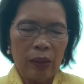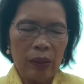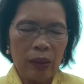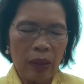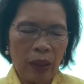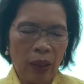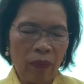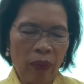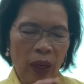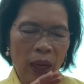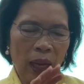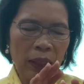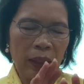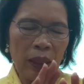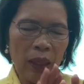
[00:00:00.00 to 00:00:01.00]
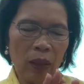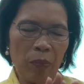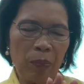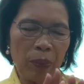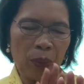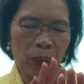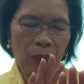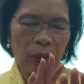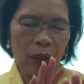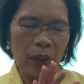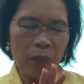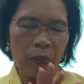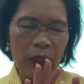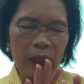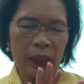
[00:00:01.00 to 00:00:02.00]
ฉะนั้นเวลาที่เราพูดถึง
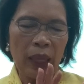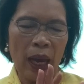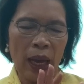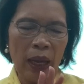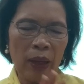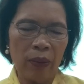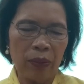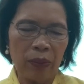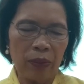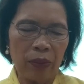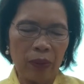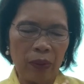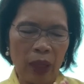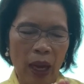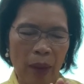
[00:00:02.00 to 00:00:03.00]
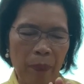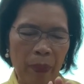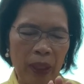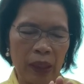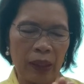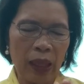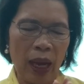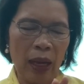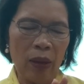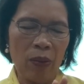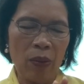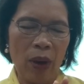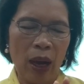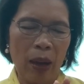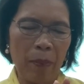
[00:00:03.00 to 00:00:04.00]
พระเจ้าอย่าไปสร้าง
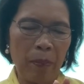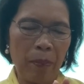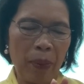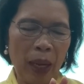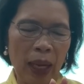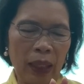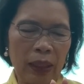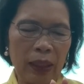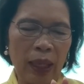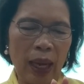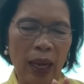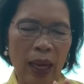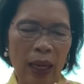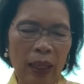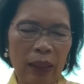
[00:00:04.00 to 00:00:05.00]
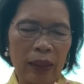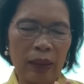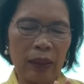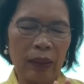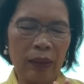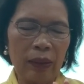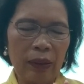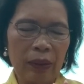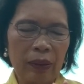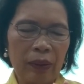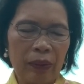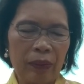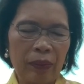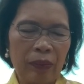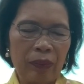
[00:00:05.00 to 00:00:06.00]
ความแปลกแยก
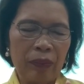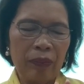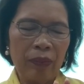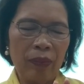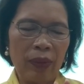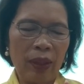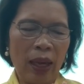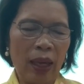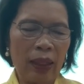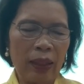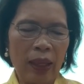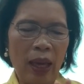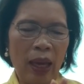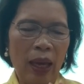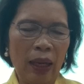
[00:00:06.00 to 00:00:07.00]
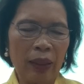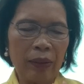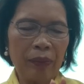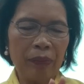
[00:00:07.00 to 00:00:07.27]
แตกแยก